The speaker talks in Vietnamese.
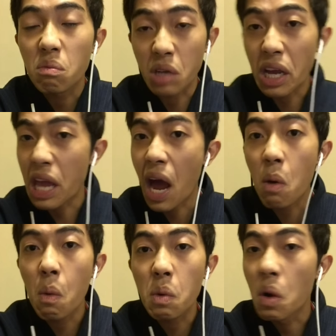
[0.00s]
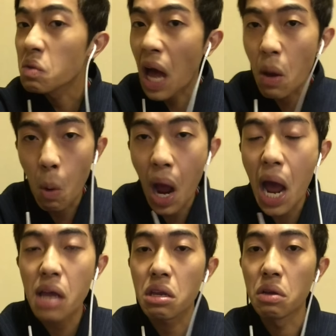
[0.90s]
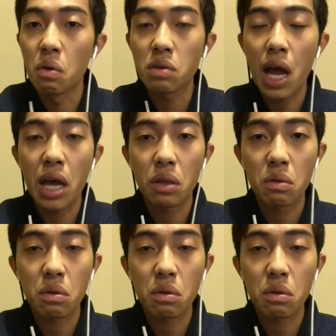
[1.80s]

khán giả vỗ tay quá trời vỗ tay